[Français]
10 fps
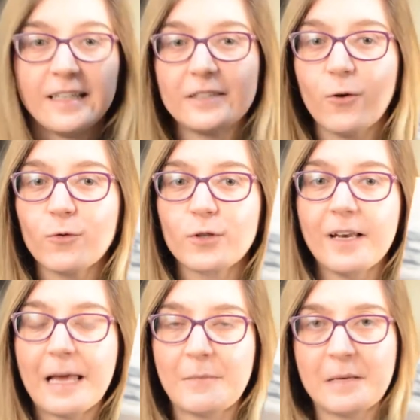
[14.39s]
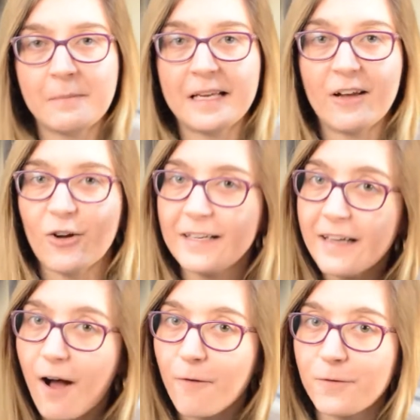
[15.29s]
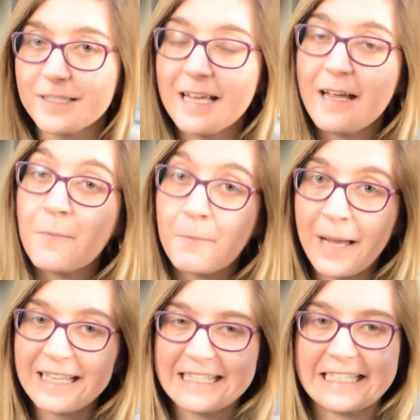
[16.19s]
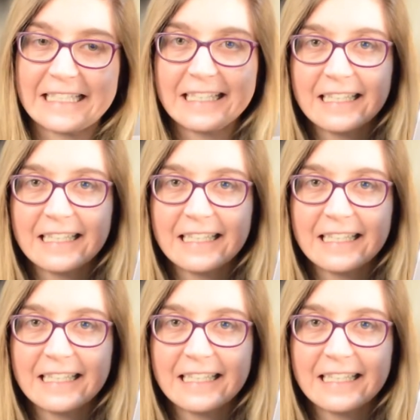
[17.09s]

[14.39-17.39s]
et donc La belle mélancolie en faisait partie.